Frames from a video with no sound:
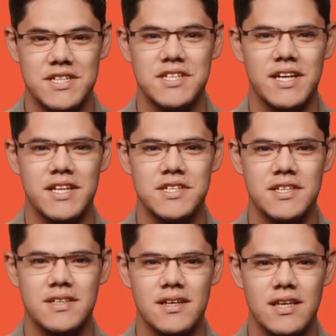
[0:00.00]
E a, a gente, gente
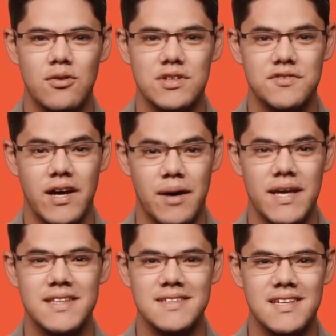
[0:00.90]
acredita, acredita, que com as
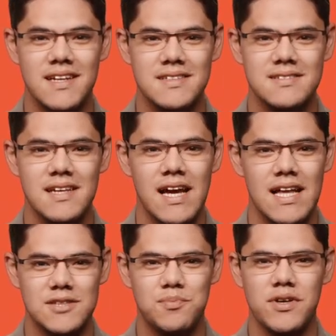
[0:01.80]
ferramentas certas,
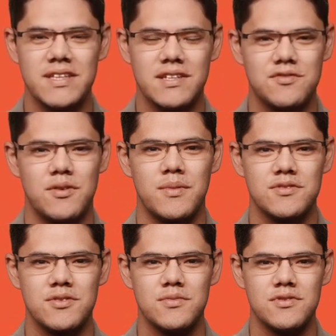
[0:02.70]
elas podem
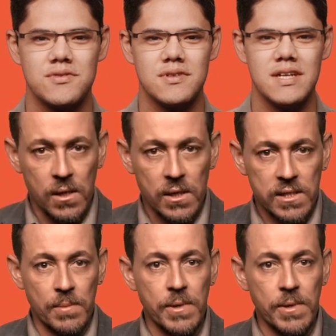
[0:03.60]
transformar o seu mundo.